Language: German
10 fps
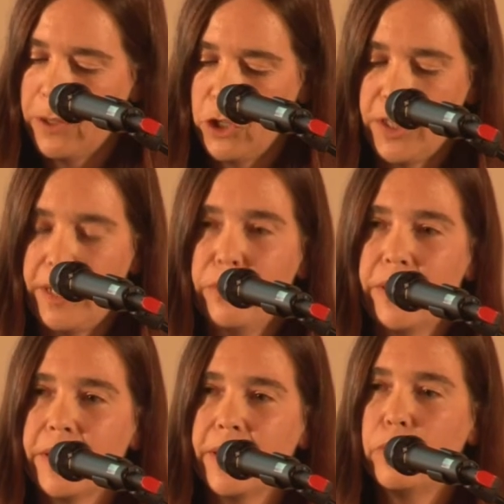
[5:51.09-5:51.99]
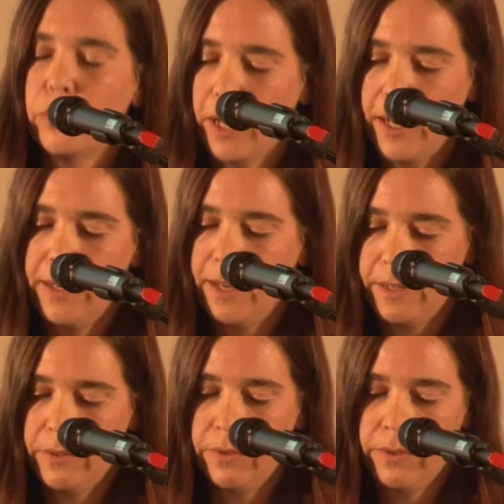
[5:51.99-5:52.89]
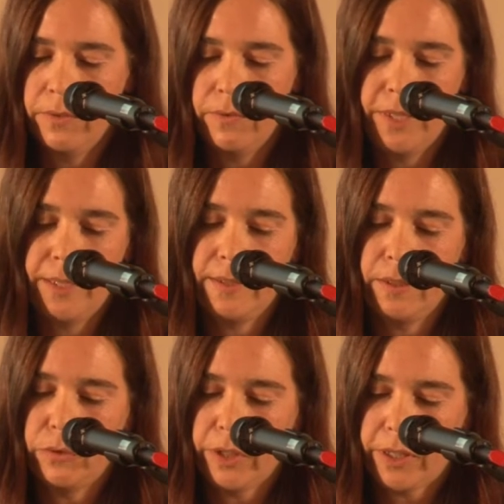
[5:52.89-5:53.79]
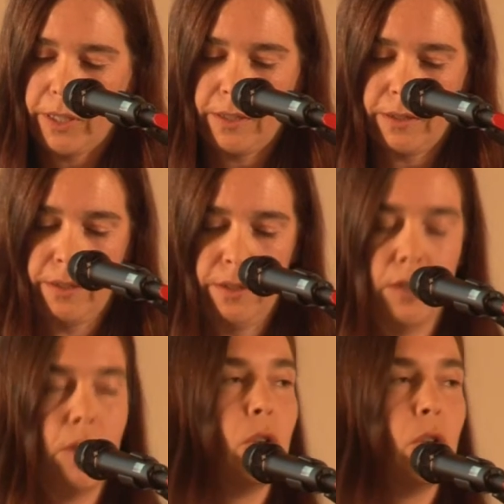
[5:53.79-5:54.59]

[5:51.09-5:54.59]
stellvertretend für alle anwesenden Vertreterinnen